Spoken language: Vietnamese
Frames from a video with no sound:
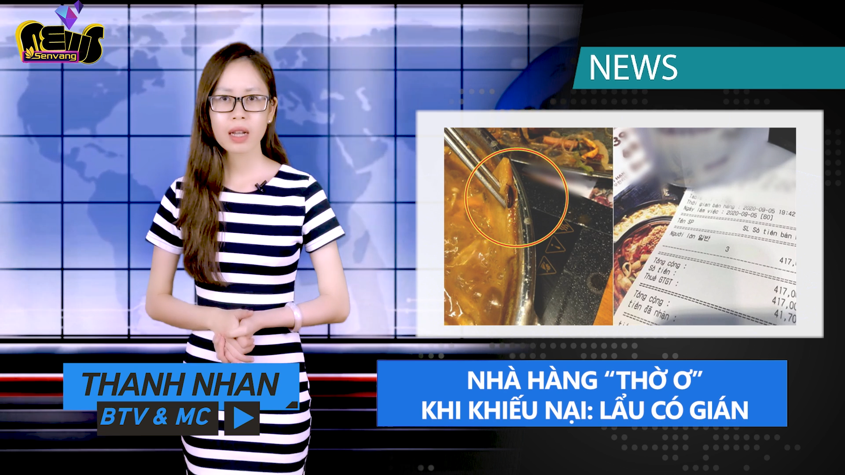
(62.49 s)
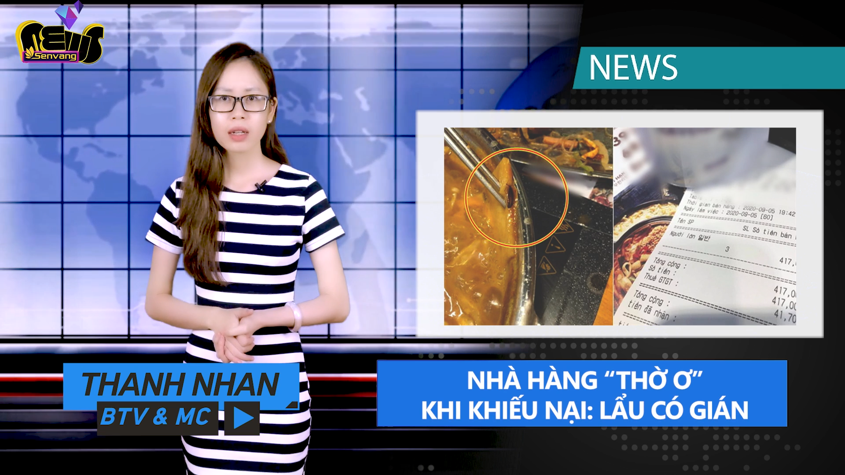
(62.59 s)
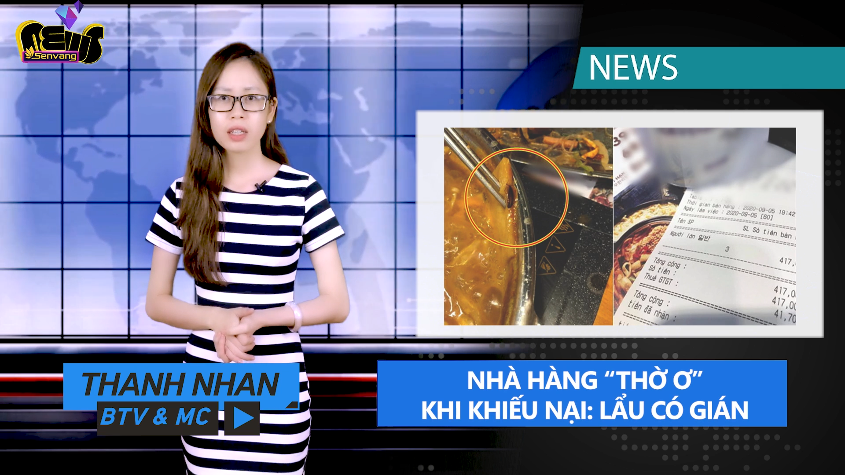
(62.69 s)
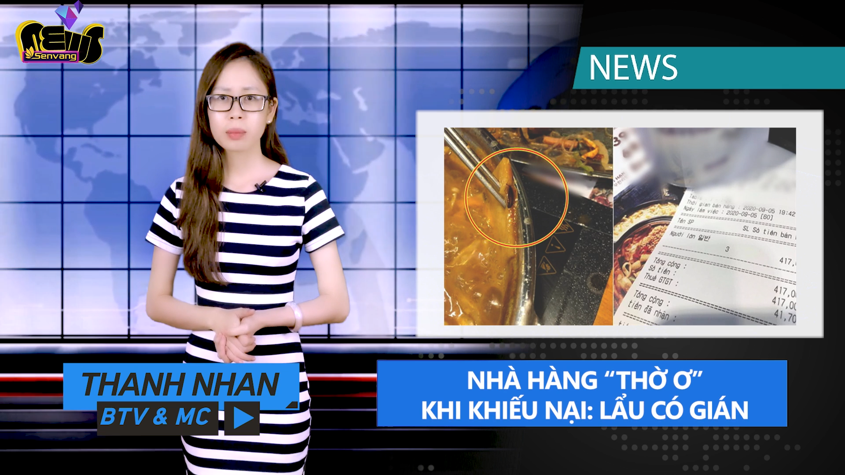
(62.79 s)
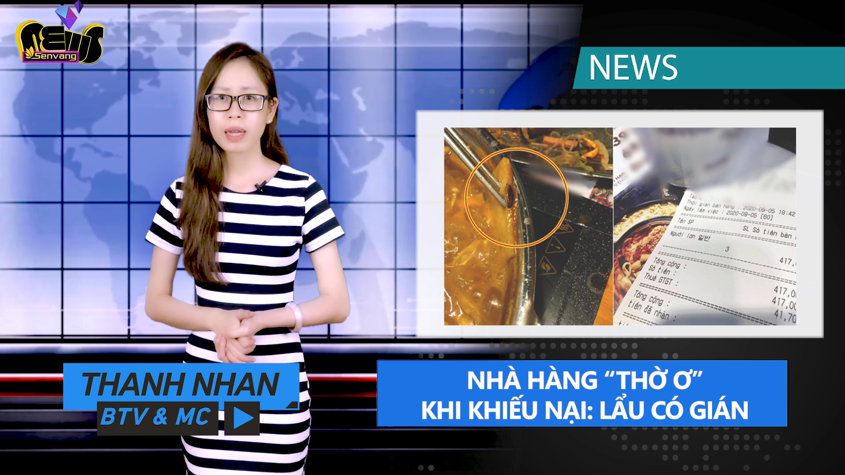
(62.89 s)

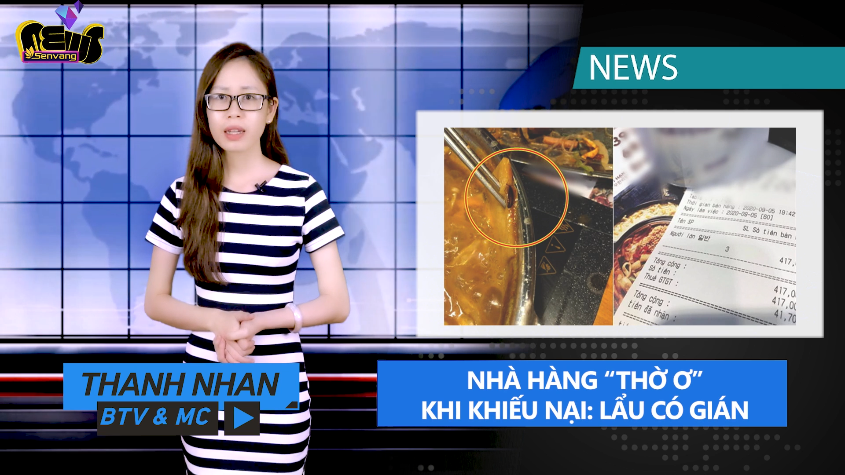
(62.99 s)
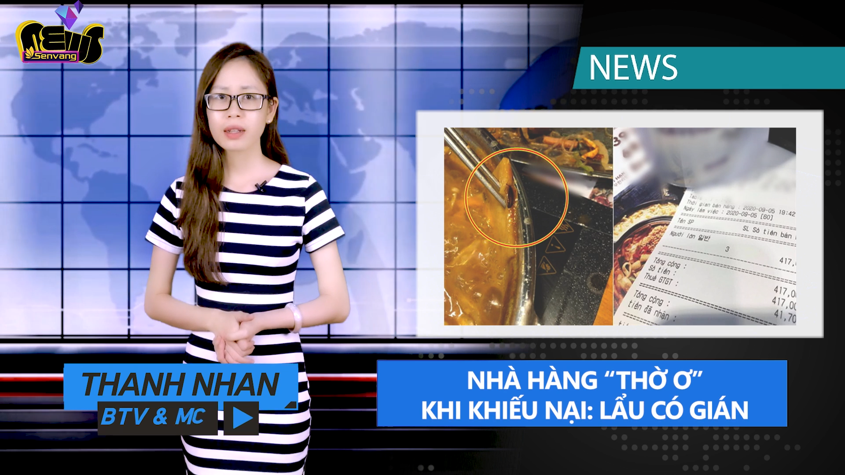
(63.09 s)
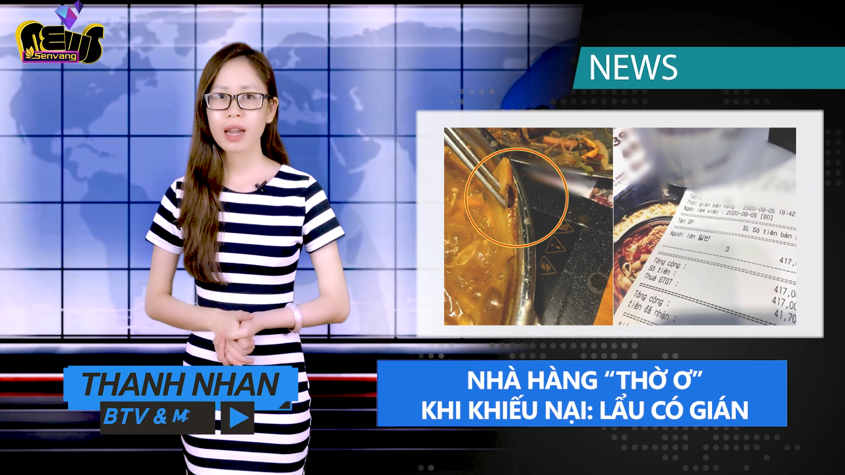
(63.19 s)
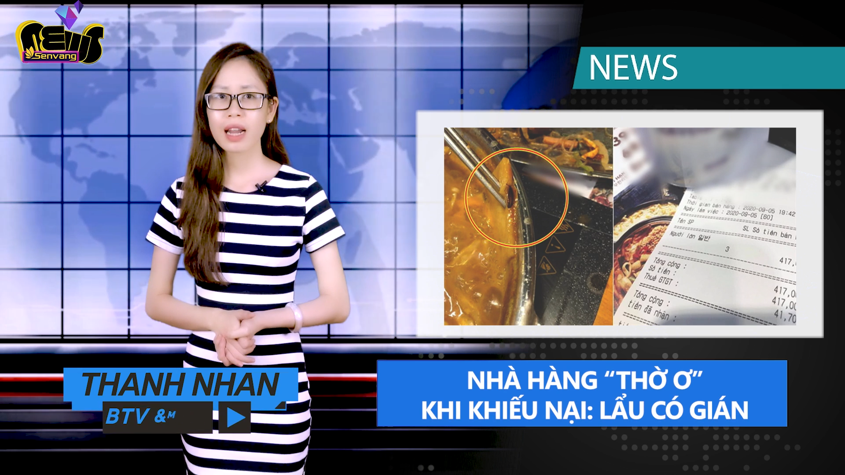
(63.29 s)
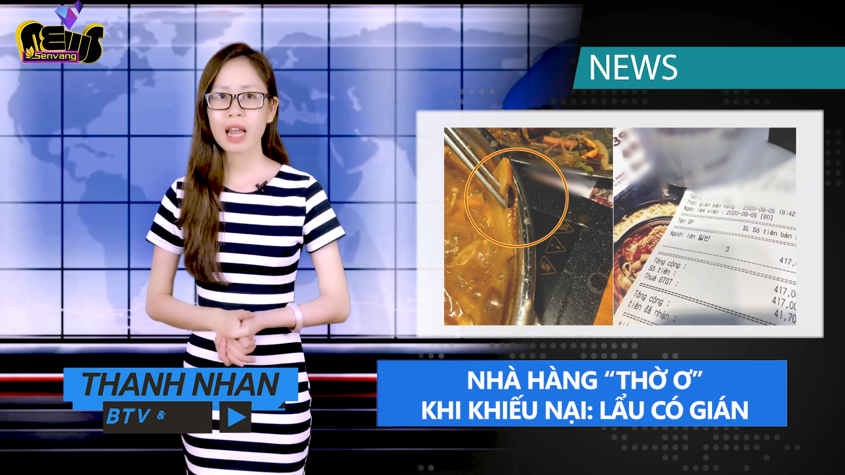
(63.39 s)
Được biết,
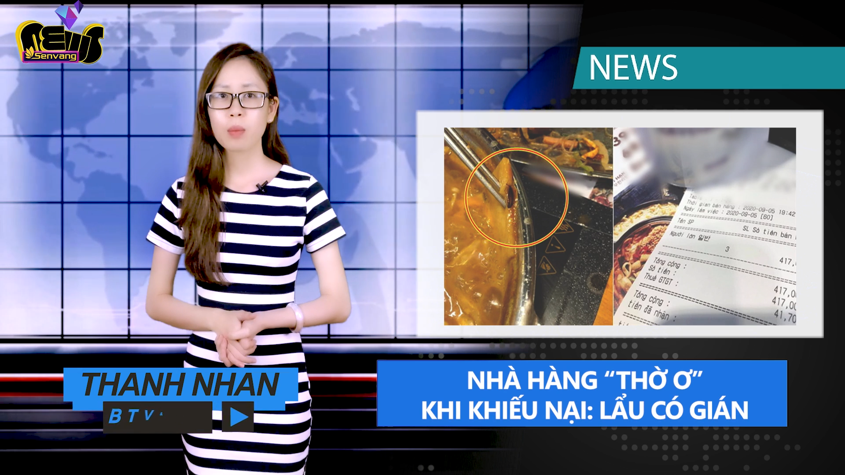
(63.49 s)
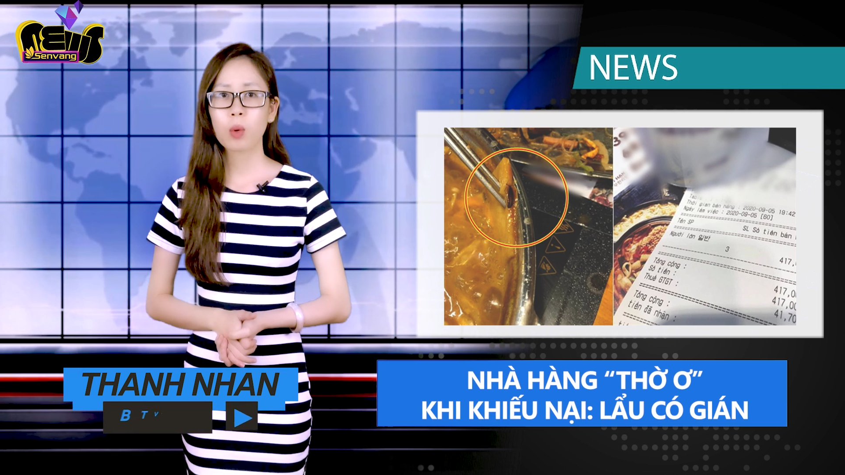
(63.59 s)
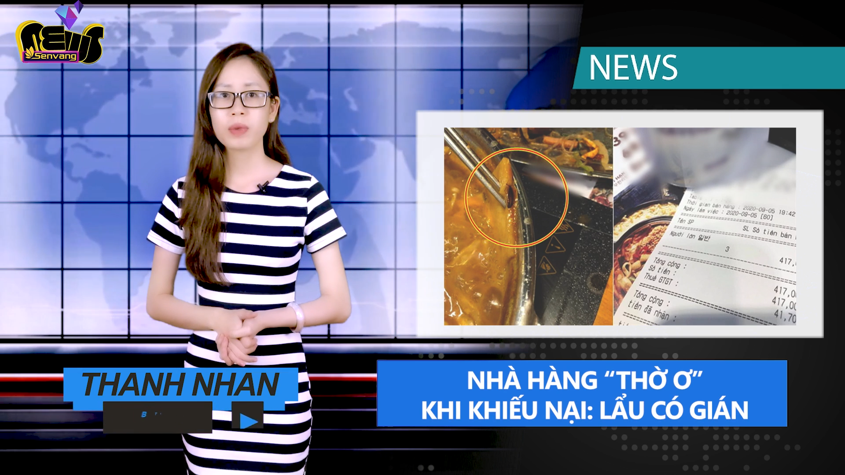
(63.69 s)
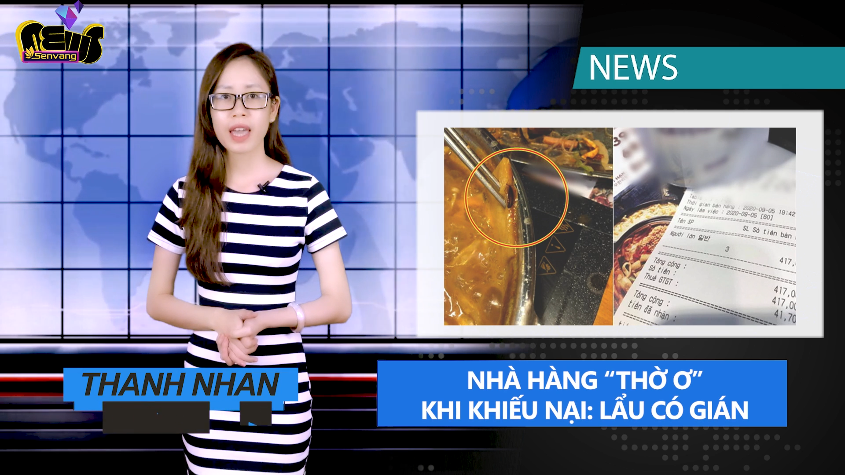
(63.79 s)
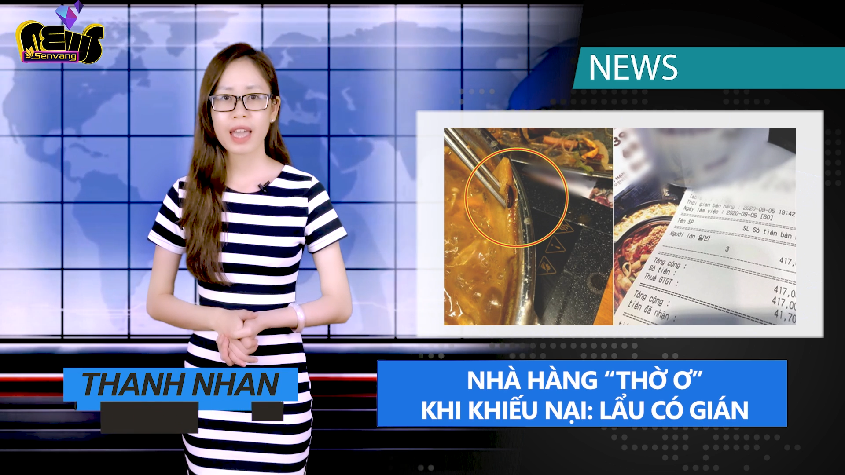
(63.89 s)
đây là
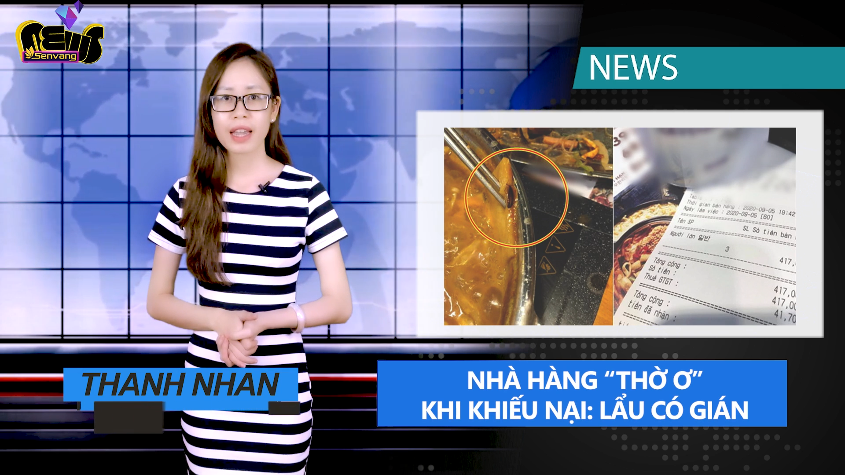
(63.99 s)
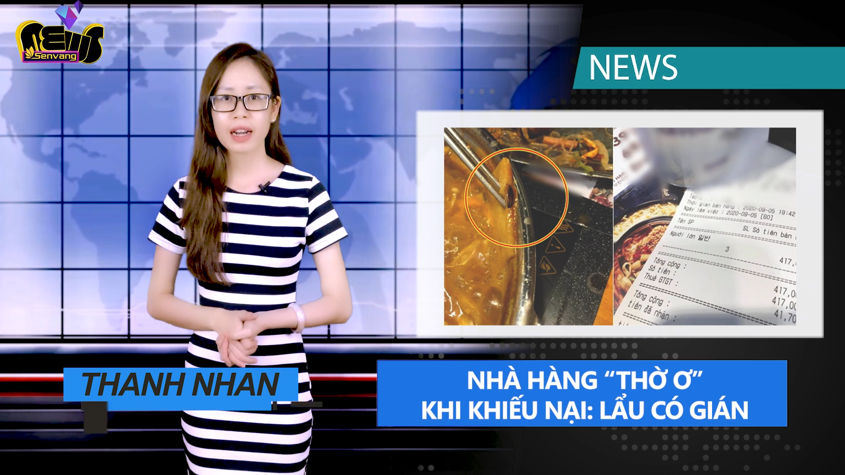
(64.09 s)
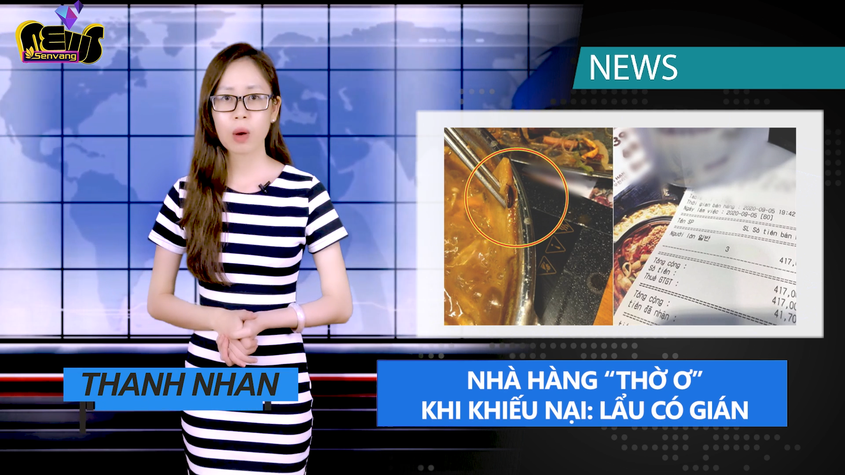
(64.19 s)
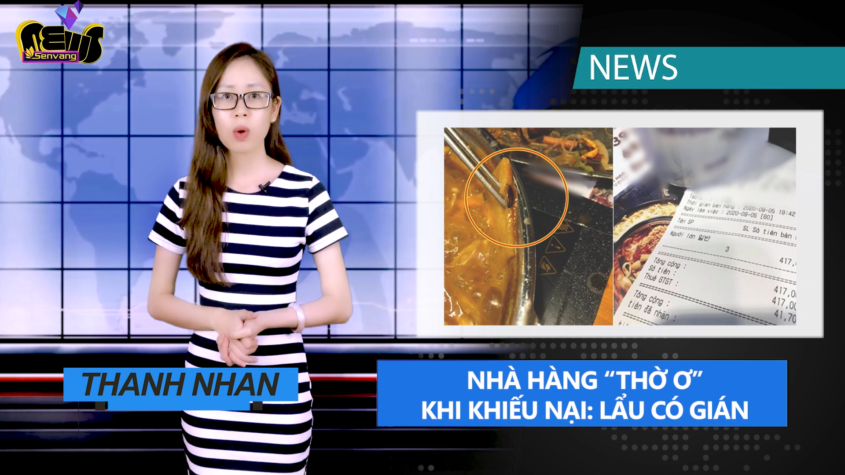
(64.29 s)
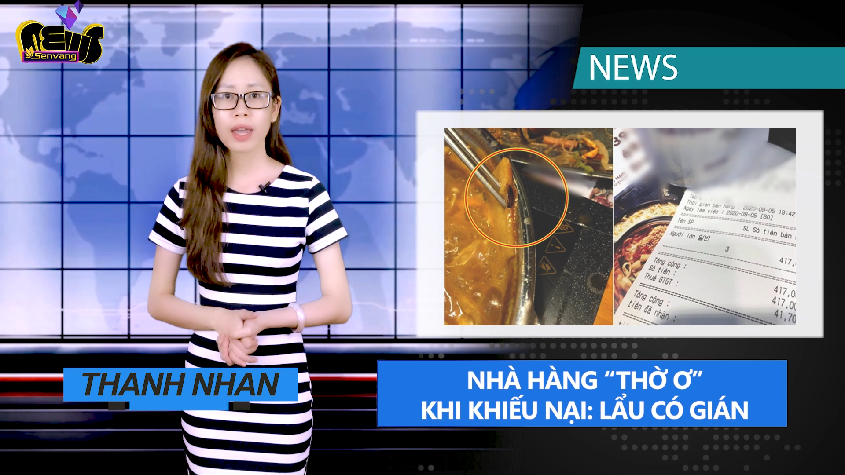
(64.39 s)
một nhà hàng
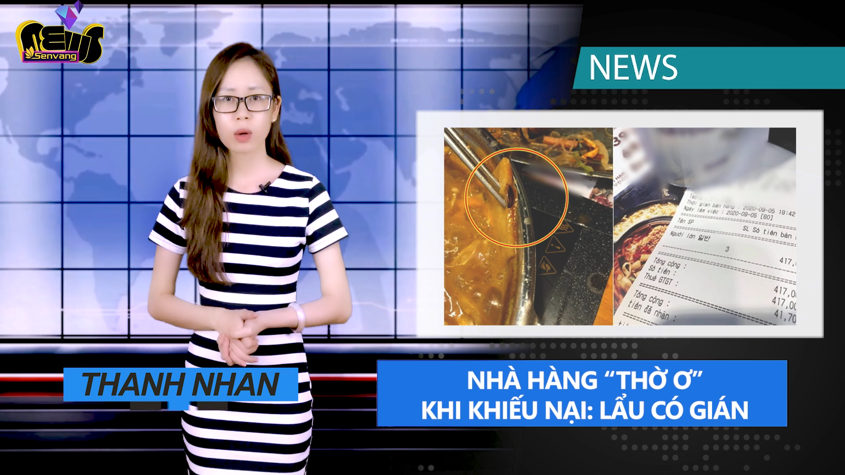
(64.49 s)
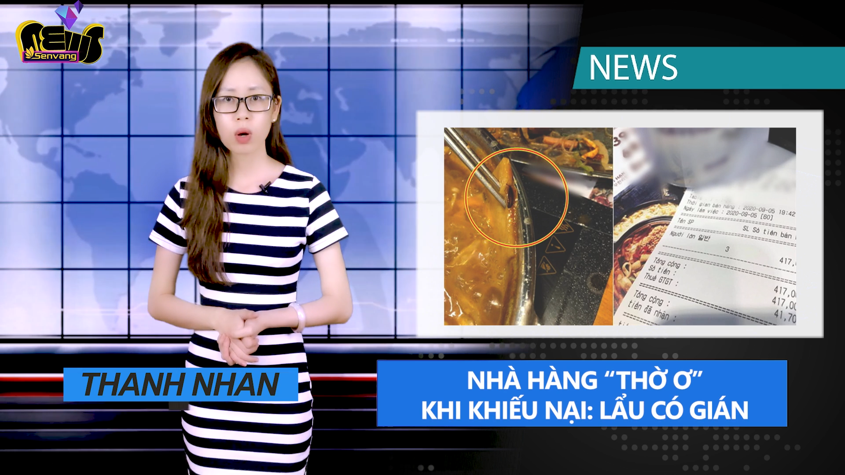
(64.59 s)
lẩu Hàn